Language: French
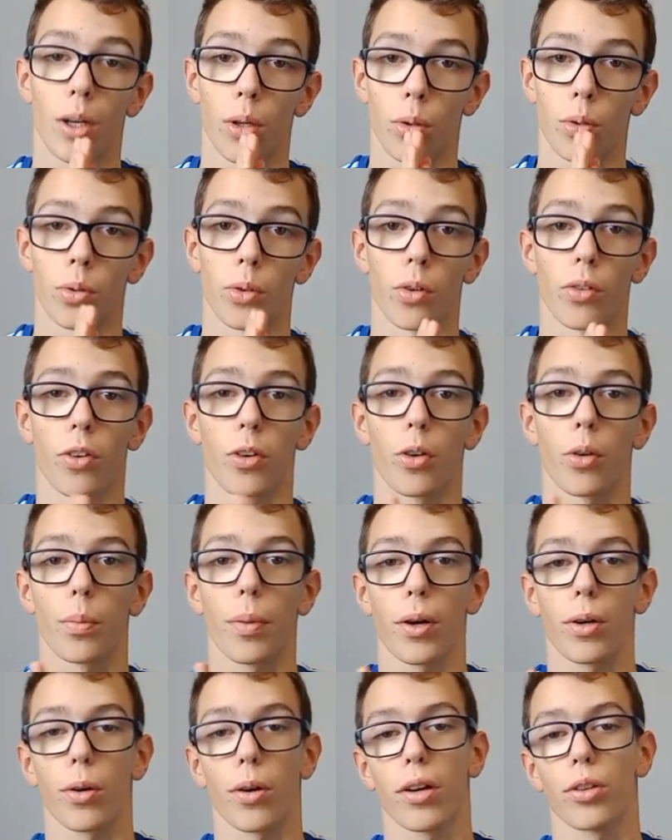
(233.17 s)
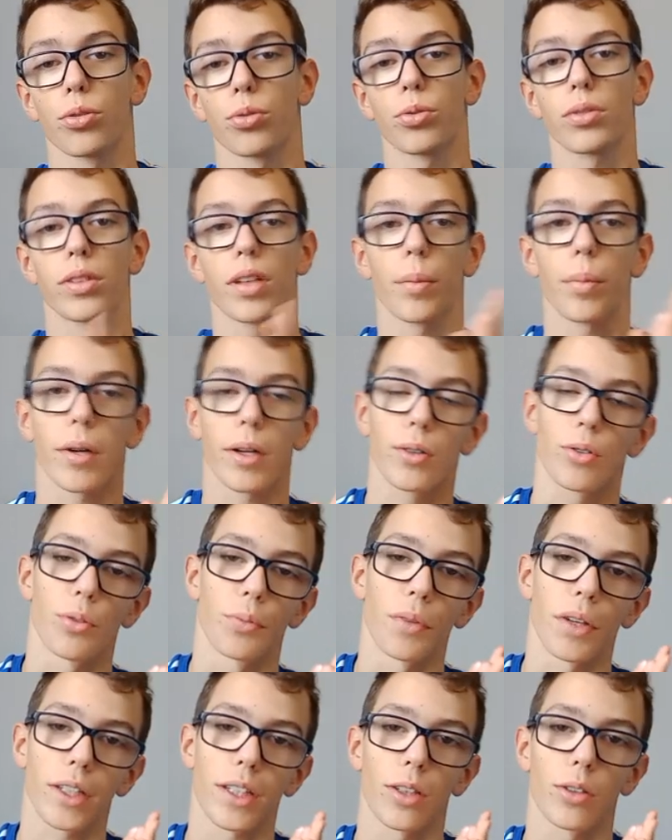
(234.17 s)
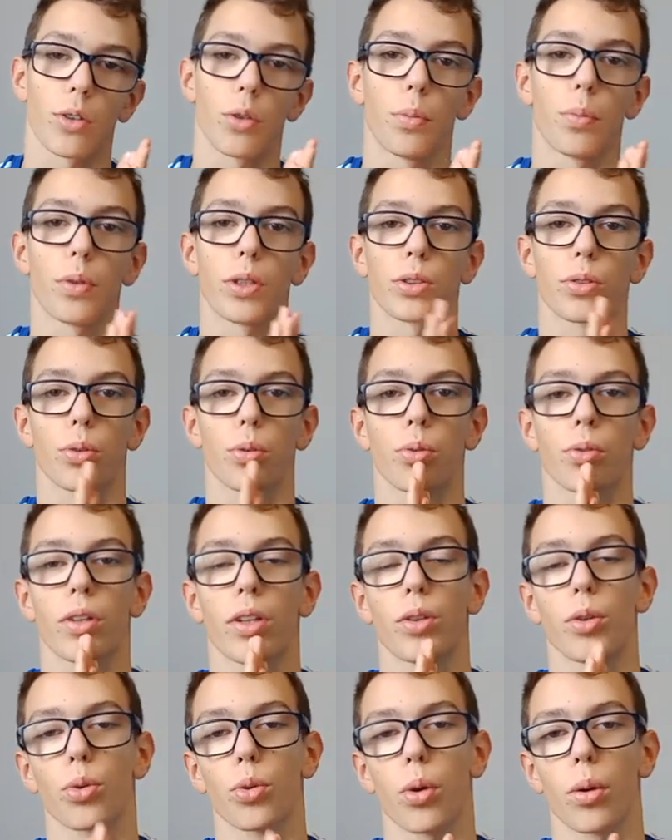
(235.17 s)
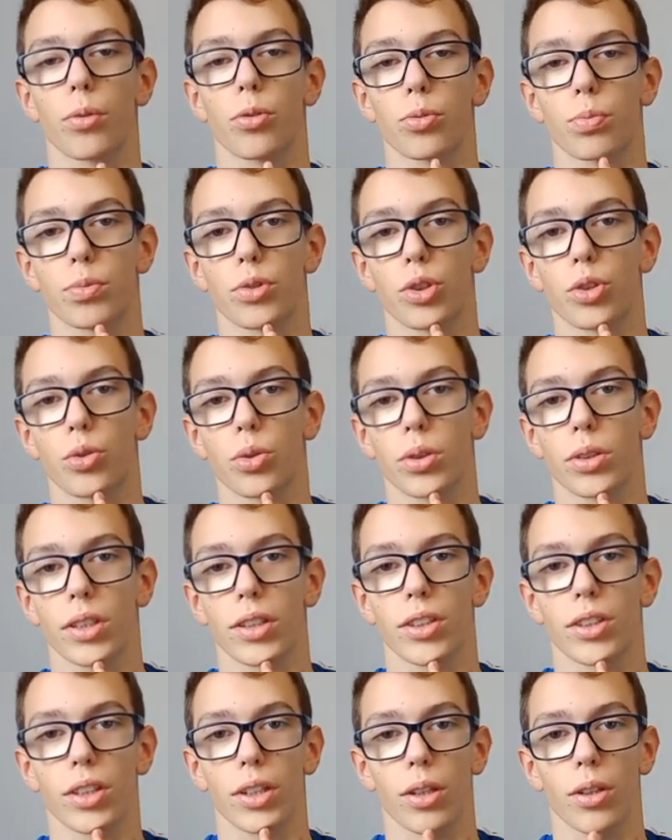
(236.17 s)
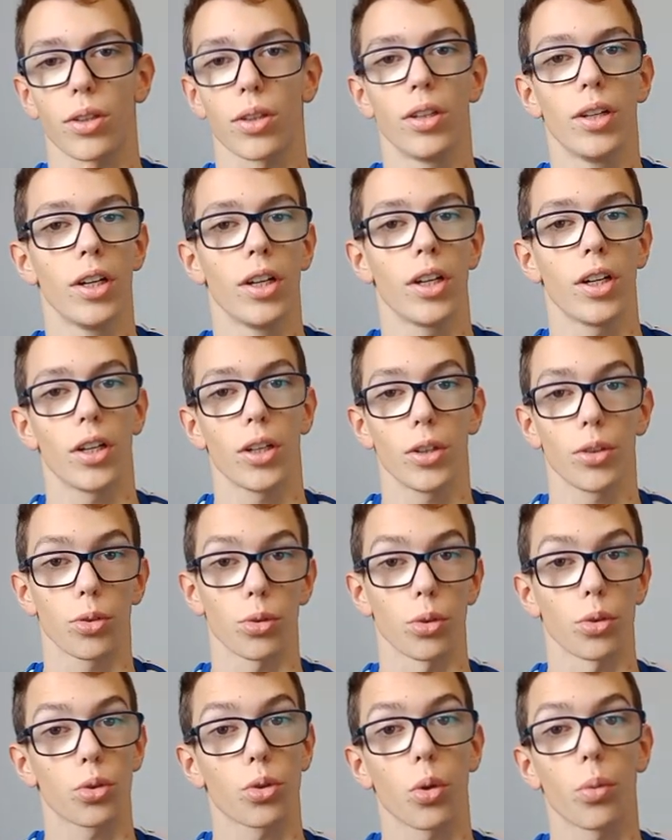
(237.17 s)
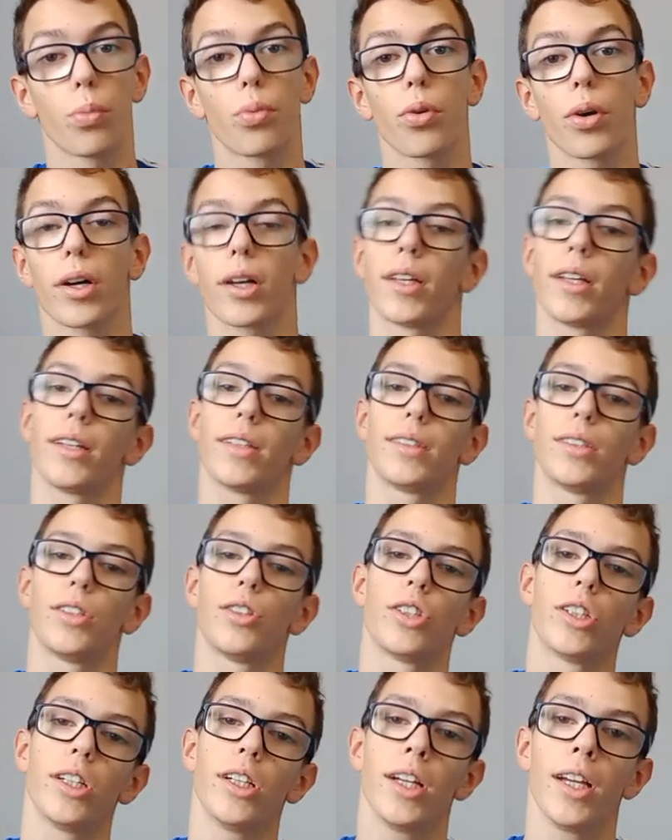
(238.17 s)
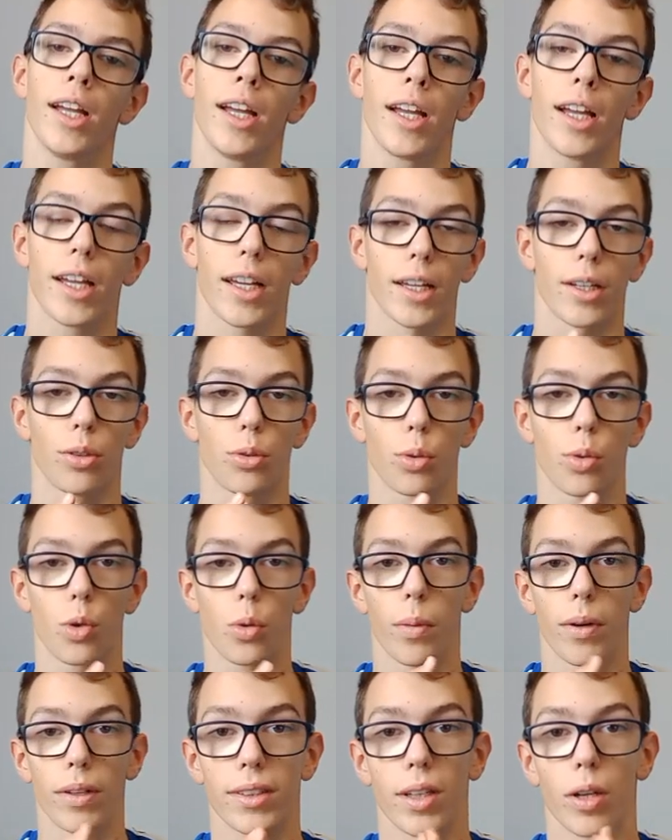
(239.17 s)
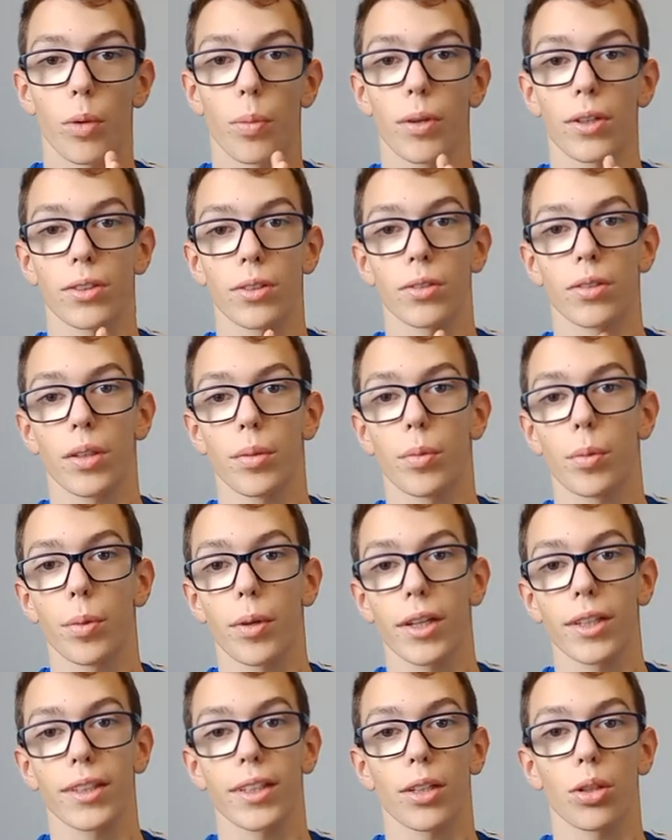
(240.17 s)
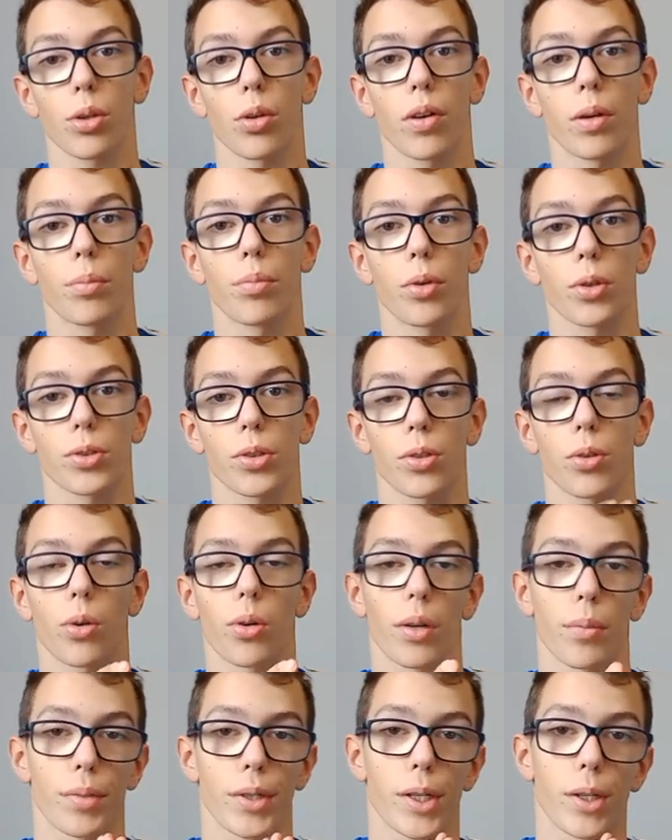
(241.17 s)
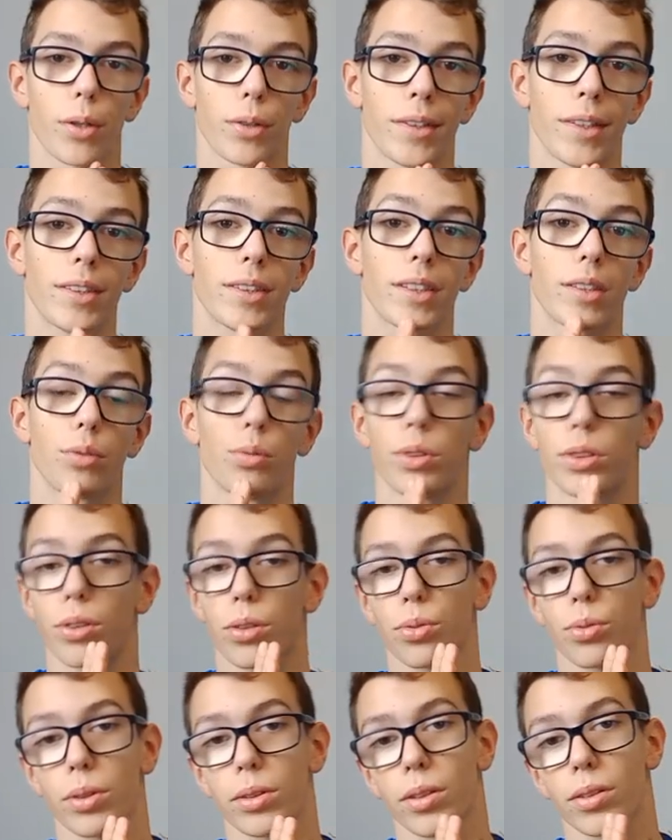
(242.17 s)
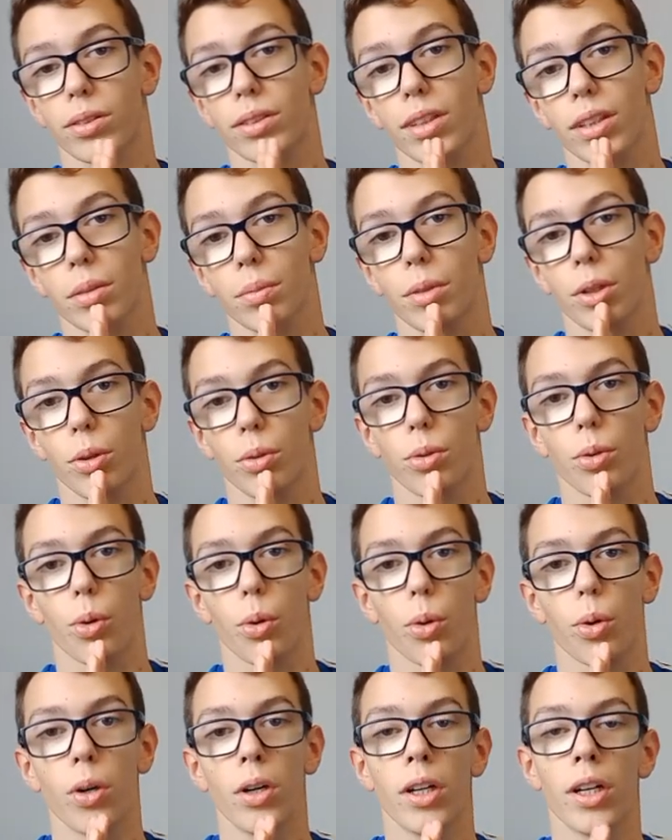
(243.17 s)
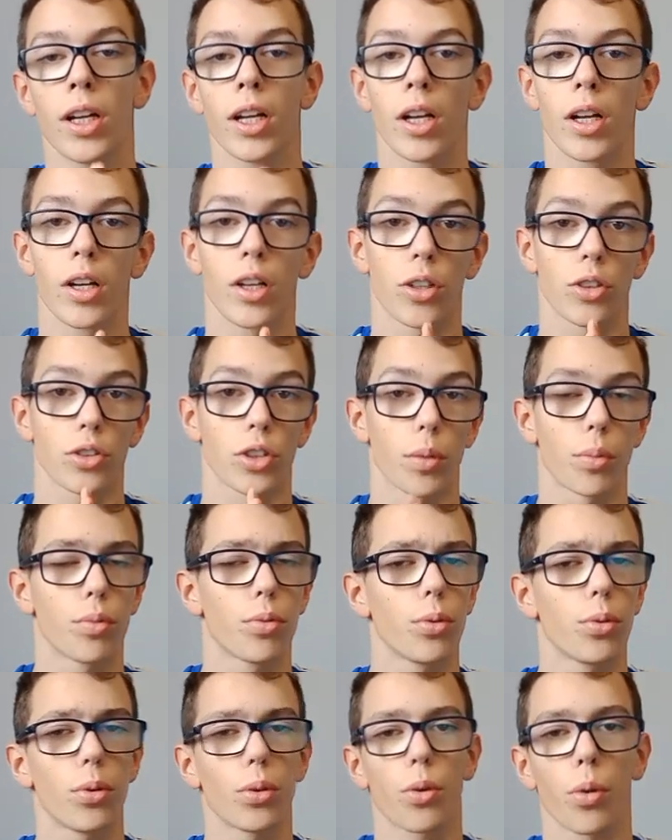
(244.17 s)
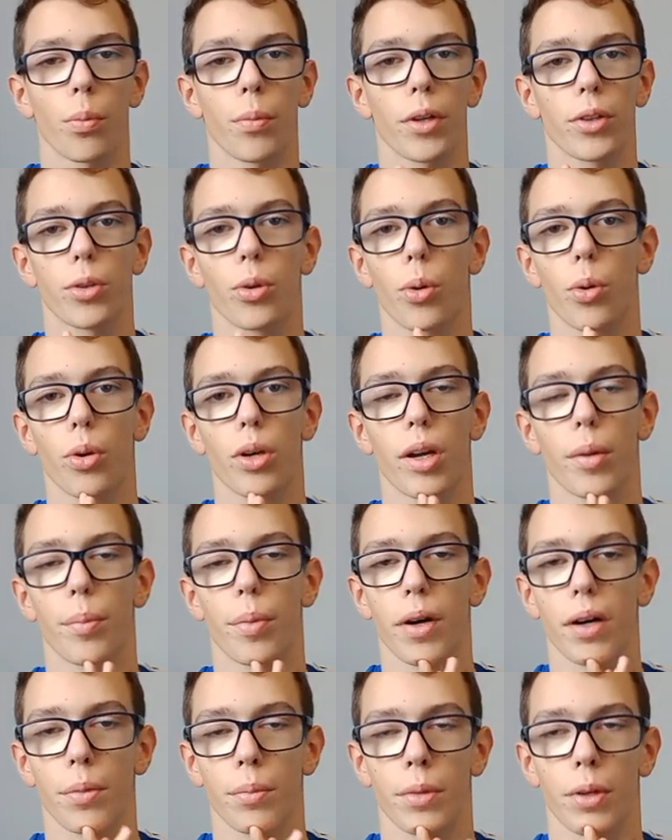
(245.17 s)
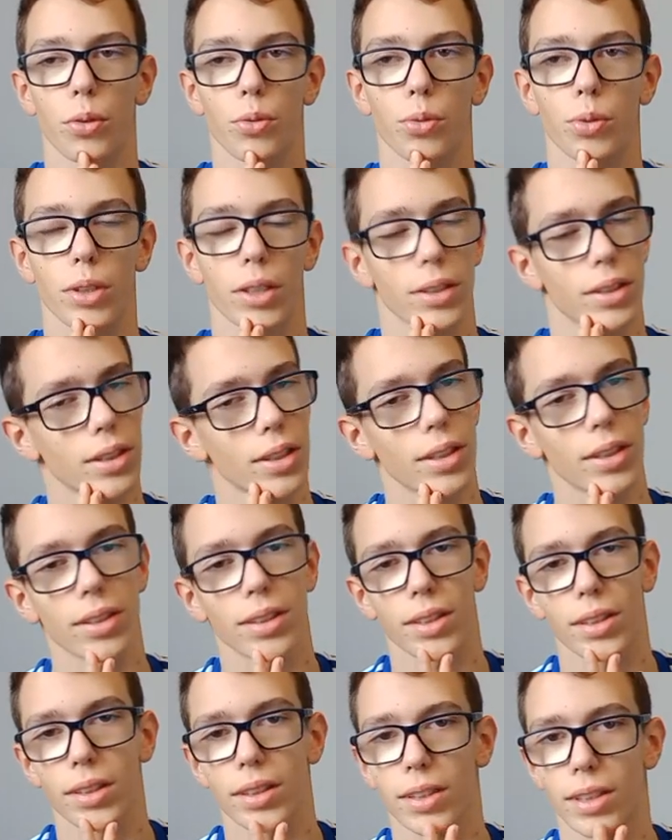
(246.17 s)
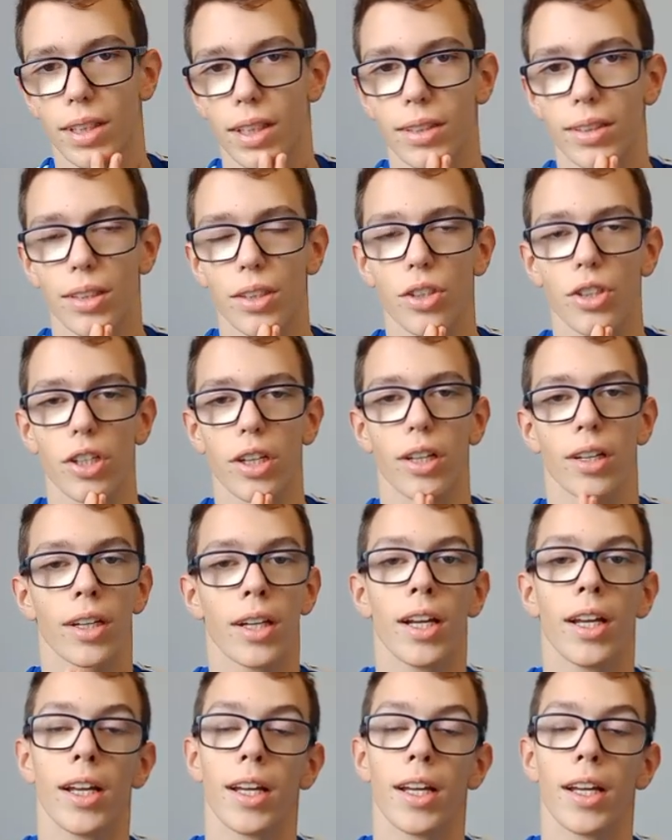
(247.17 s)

On en reparlera juste après du mercato parce qu'on a deux, trois petites choses à dire euh, de ce qu'on pourrait exiger. Et du coup, ça représente à peu près 80% de l'Olympique lyonnais, c'est 865 millions d'euros. Je sais plus combien d'euros la part, mais en tout cas, c'est assez cher.